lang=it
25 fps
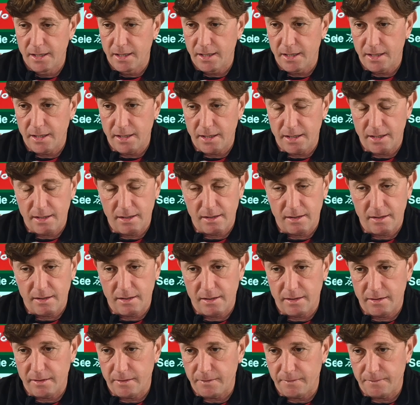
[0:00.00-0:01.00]

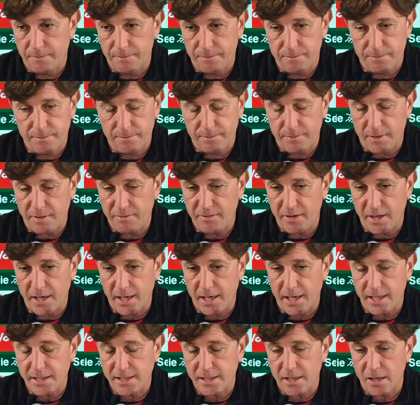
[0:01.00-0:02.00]
eh, avere
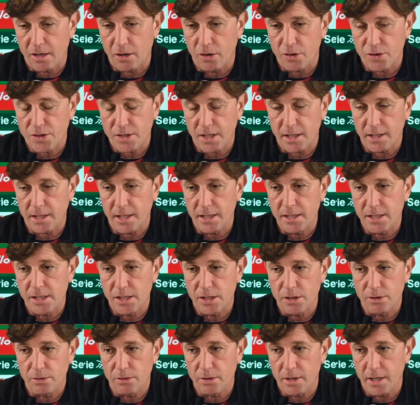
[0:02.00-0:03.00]
grossa
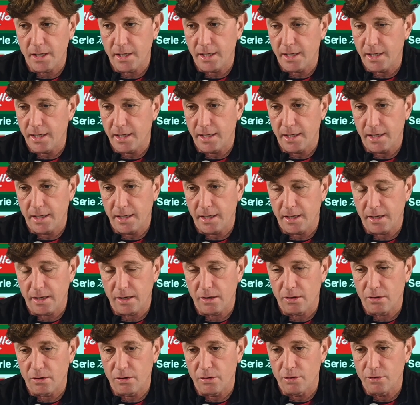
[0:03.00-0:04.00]
attenzione, e
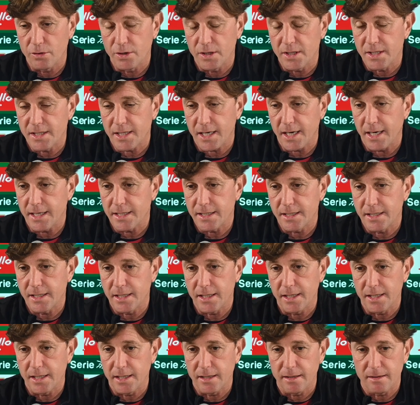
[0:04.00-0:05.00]
non
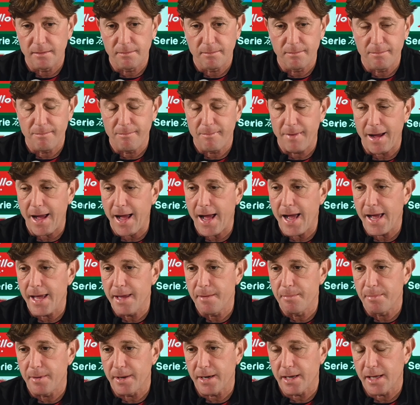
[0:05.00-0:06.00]
distrarsi
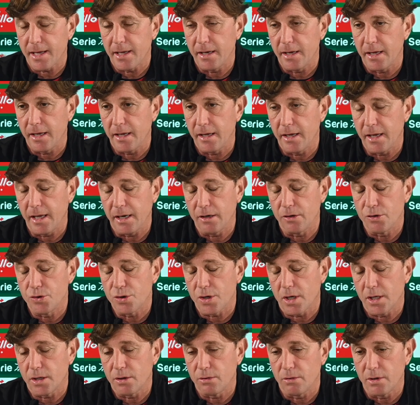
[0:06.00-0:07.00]
mai perché hanno
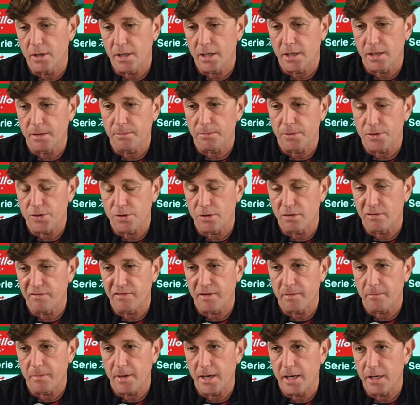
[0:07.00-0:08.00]
giocatori che ti possono
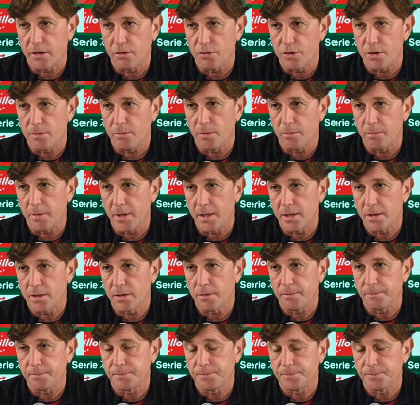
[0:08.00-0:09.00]
far male in ogni momento.